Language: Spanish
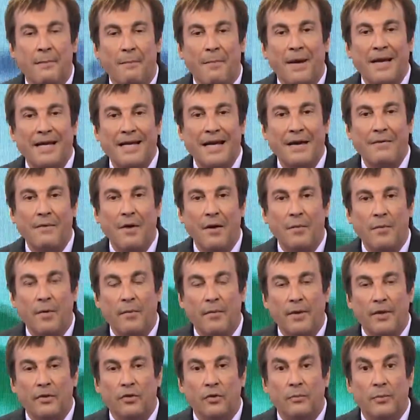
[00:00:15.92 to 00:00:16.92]
marcaba el
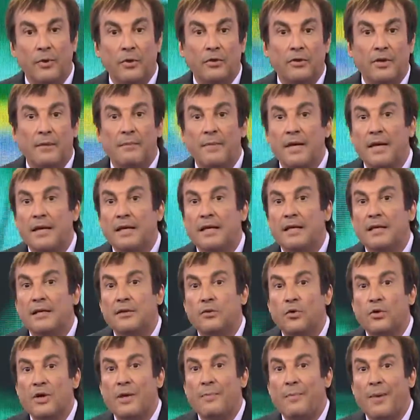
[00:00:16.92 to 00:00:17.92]
momento. Pero también quedan
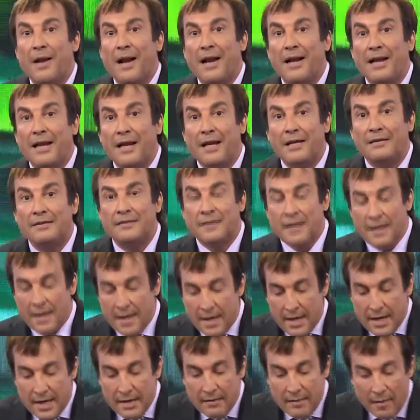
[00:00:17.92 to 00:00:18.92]
historias paralelas.
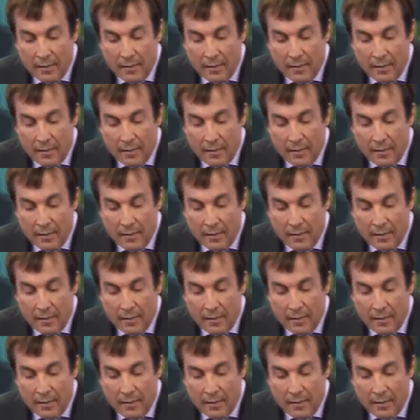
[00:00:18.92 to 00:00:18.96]
Y